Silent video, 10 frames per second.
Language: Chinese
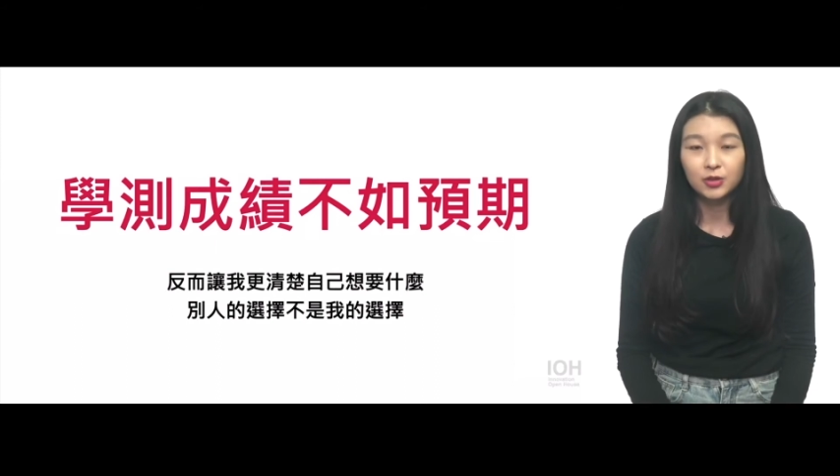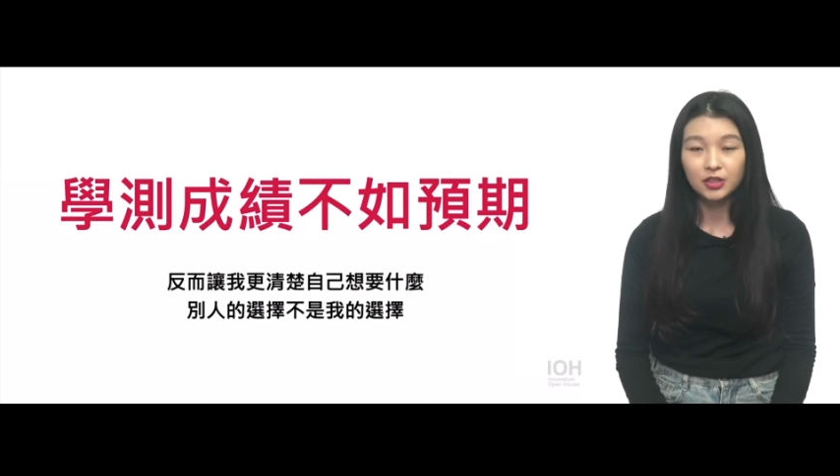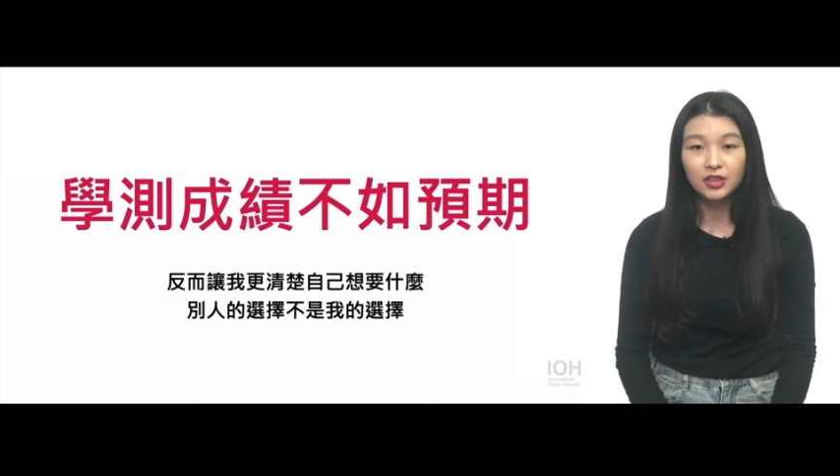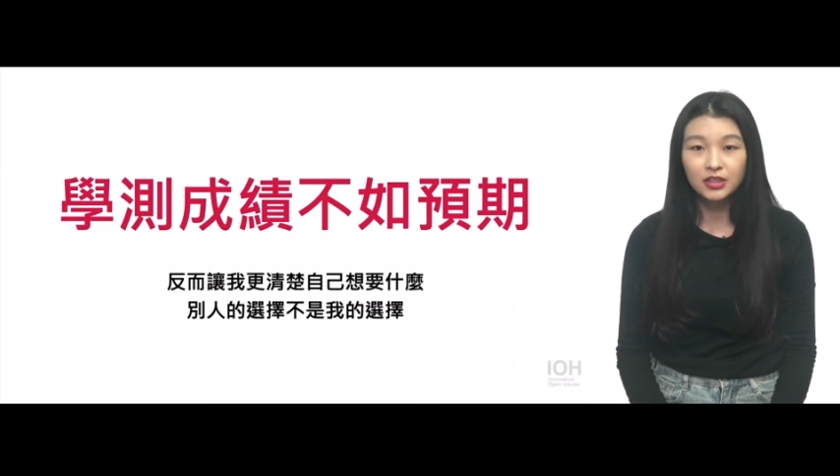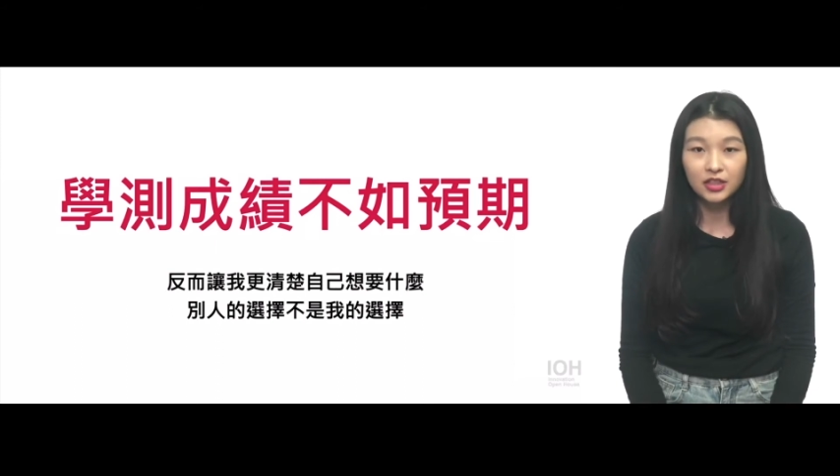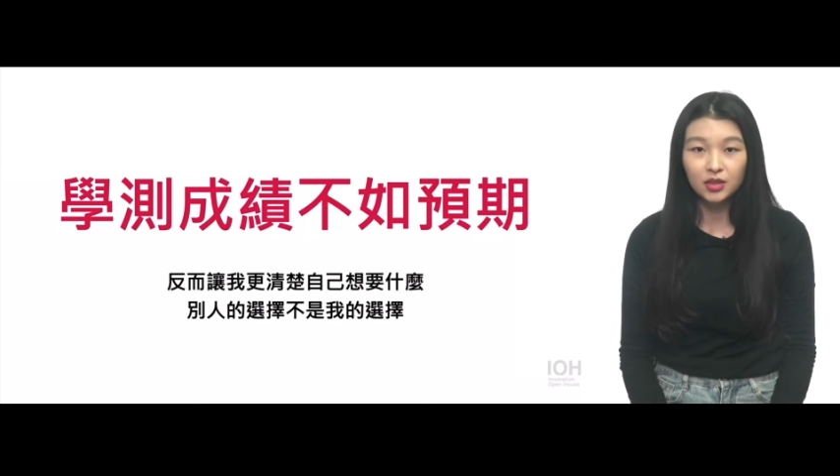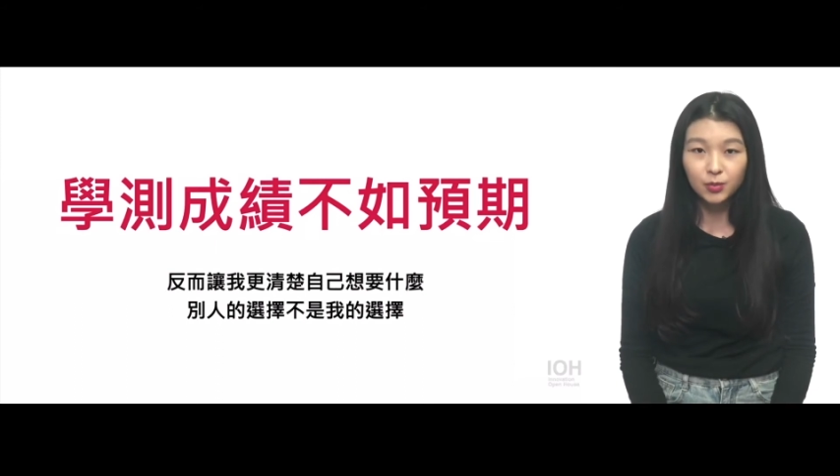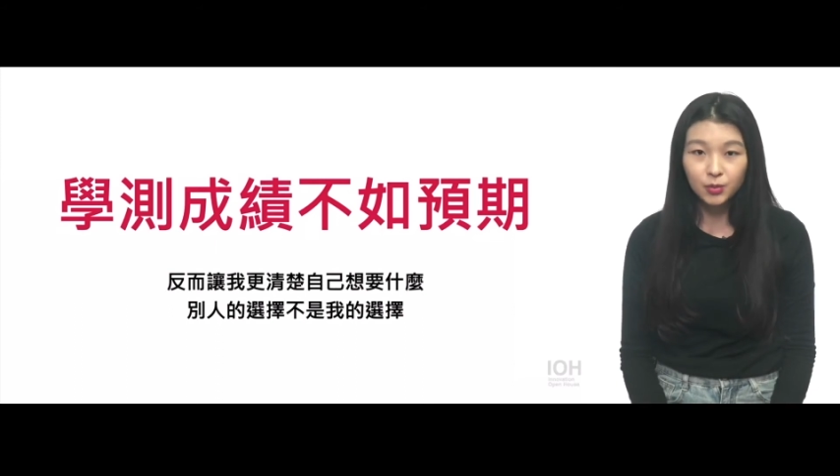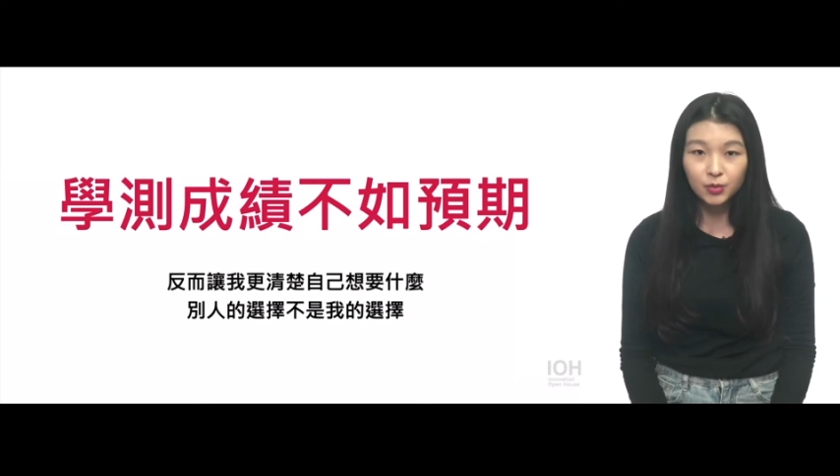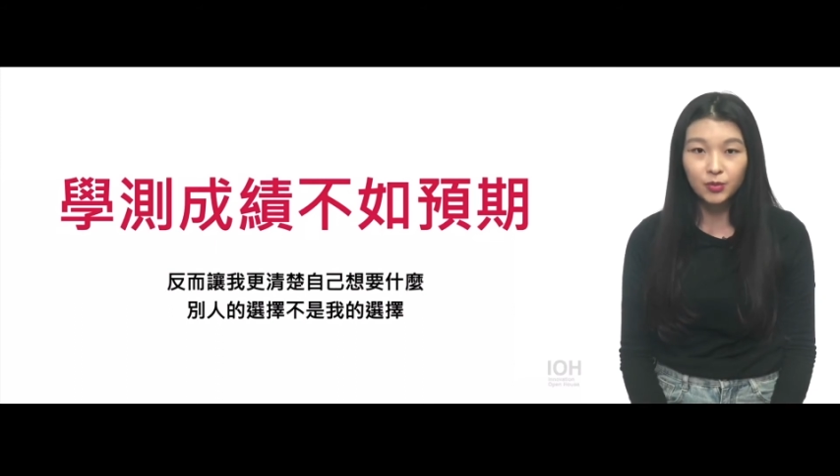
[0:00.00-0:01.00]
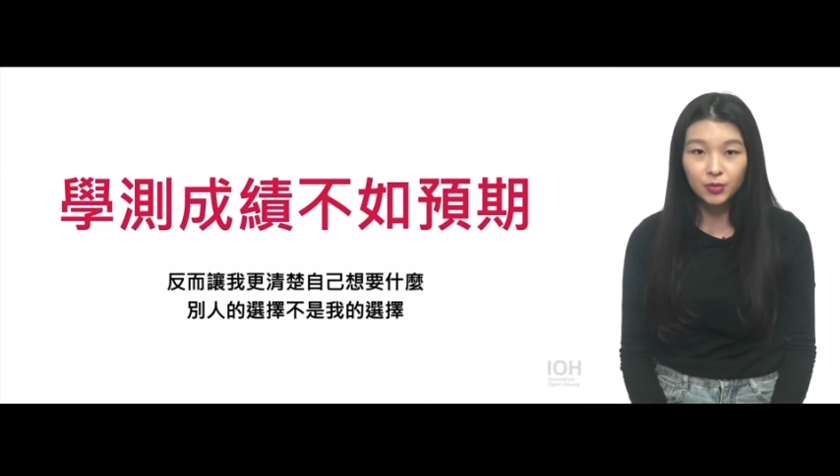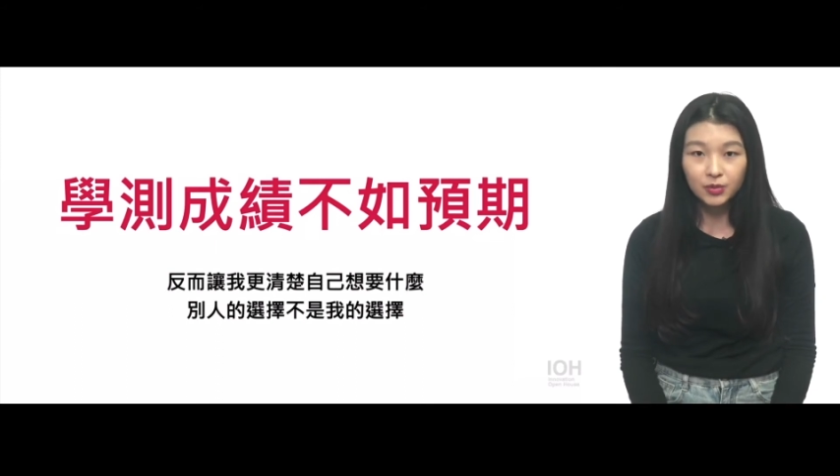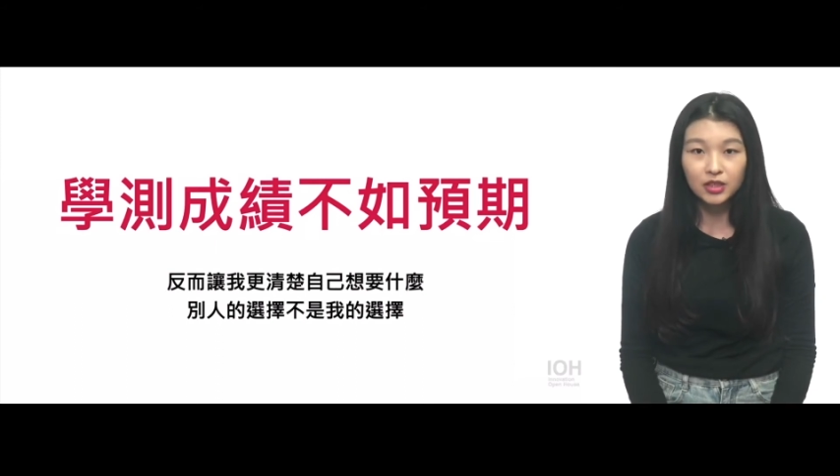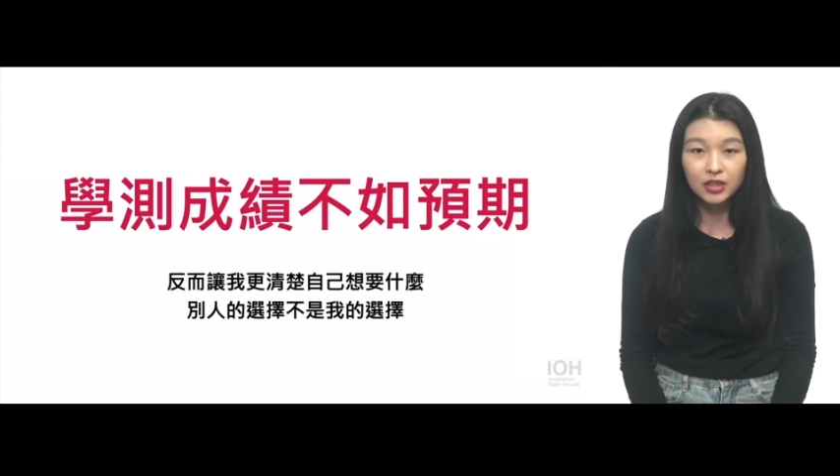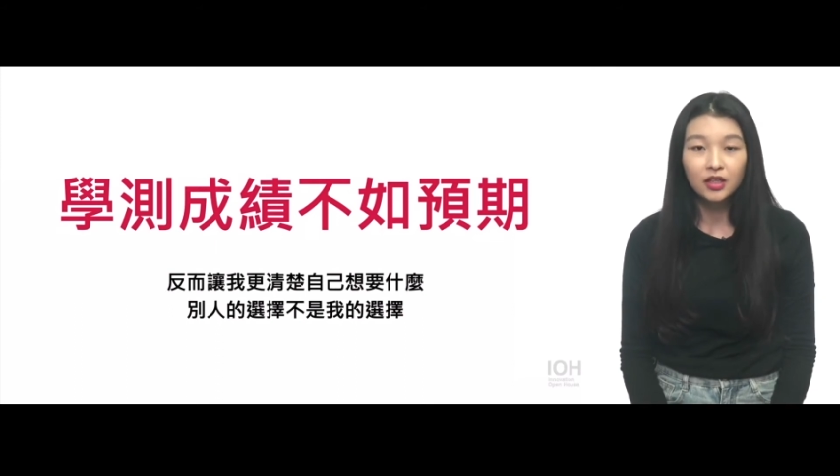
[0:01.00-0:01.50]
学测成绩不如预
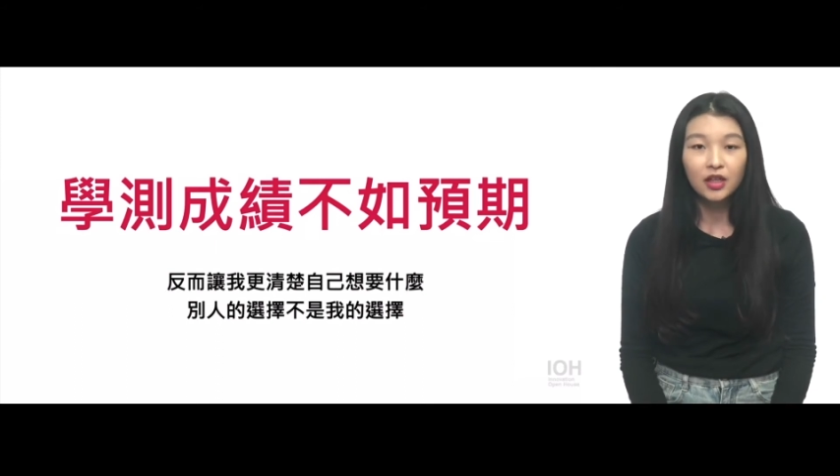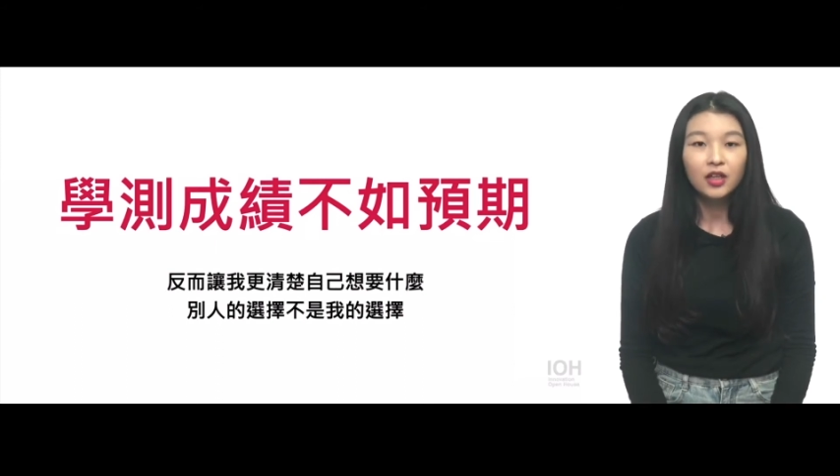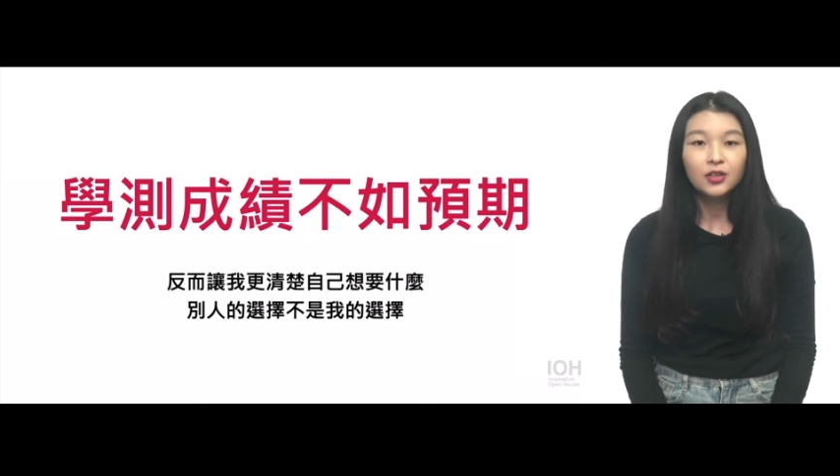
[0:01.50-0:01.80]
期，